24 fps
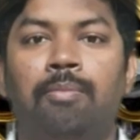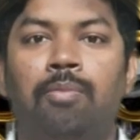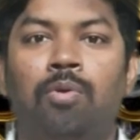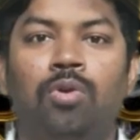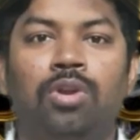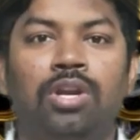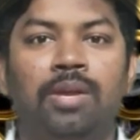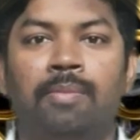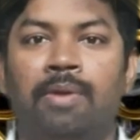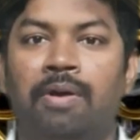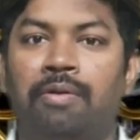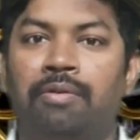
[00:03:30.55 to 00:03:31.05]

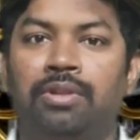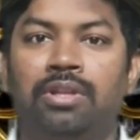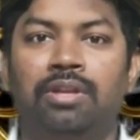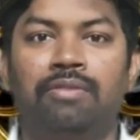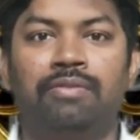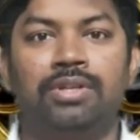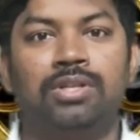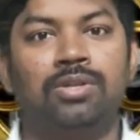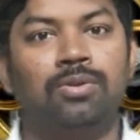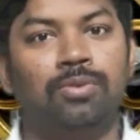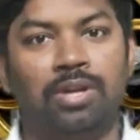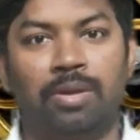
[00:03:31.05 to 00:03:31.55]
பூர்ணிமா
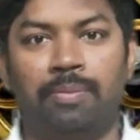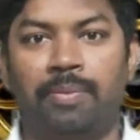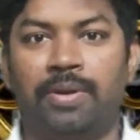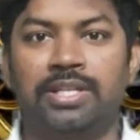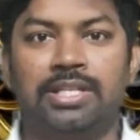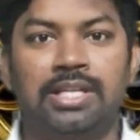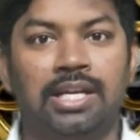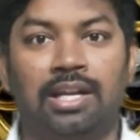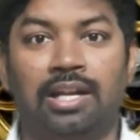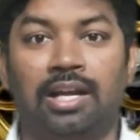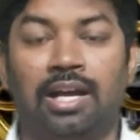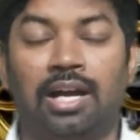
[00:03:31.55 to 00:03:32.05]
வந்து விஷ்ணுகிட்ட
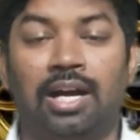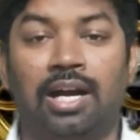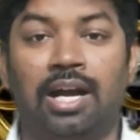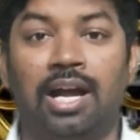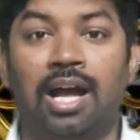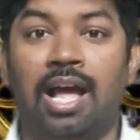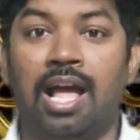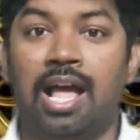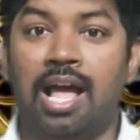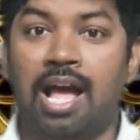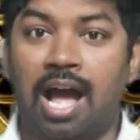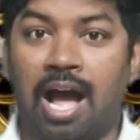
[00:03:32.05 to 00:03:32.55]
பேசிக்கிட்டு
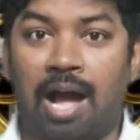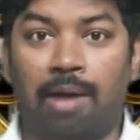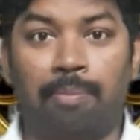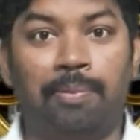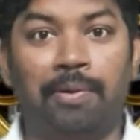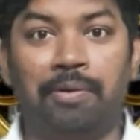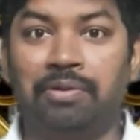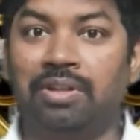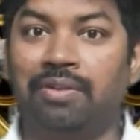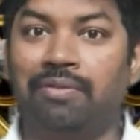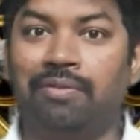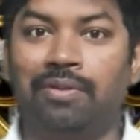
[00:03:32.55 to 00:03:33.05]
இருக்காங்க
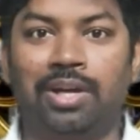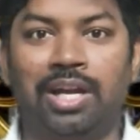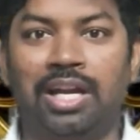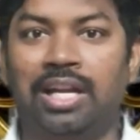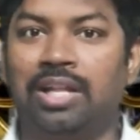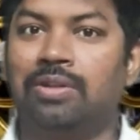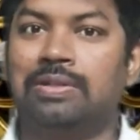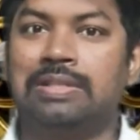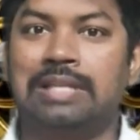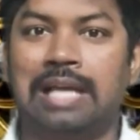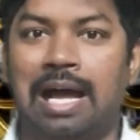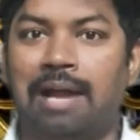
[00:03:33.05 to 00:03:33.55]
அப்போ வந்து இவங்க
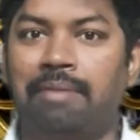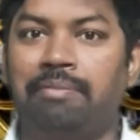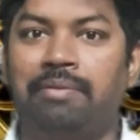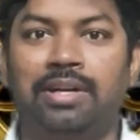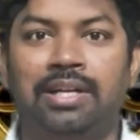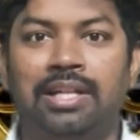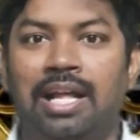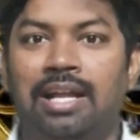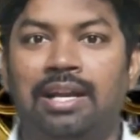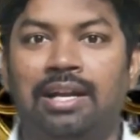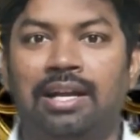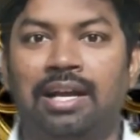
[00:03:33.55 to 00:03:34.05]
ஏதோ
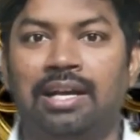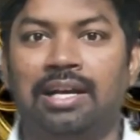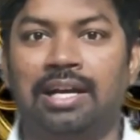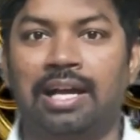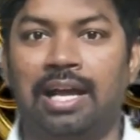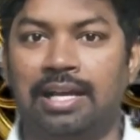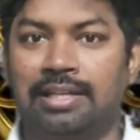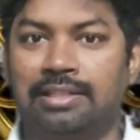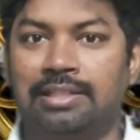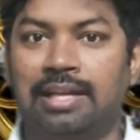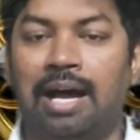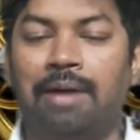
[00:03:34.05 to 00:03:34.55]
சாப்பிட்டுட்டு தான்
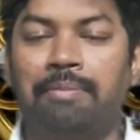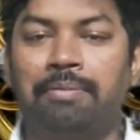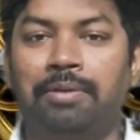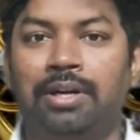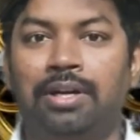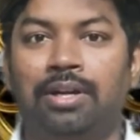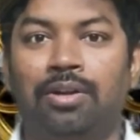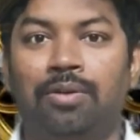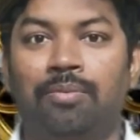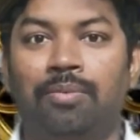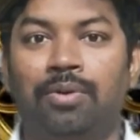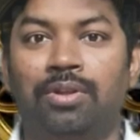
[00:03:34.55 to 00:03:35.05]
இருக்காங்க
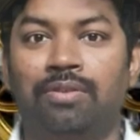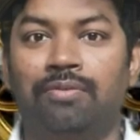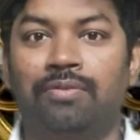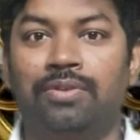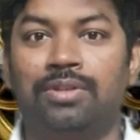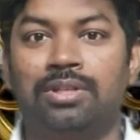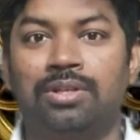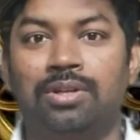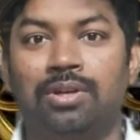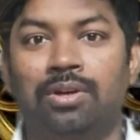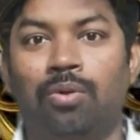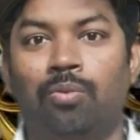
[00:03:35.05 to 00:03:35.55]
சாப்பிட்டுக்கிட்டு இருக்கும்போது
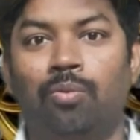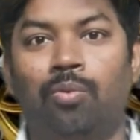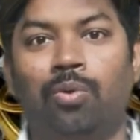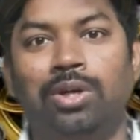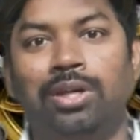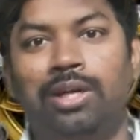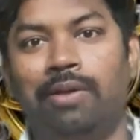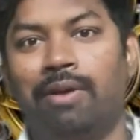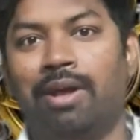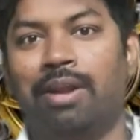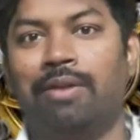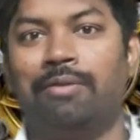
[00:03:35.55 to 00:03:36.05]
விஷ்ணுக்கு
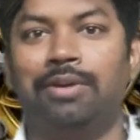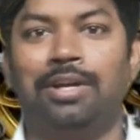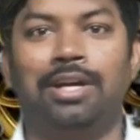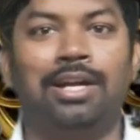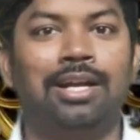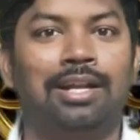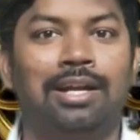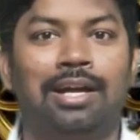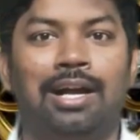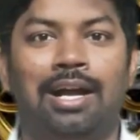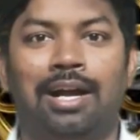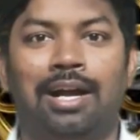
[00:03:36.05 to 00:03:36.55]
ஊட்டி வேற விட்டுக்கிட்டு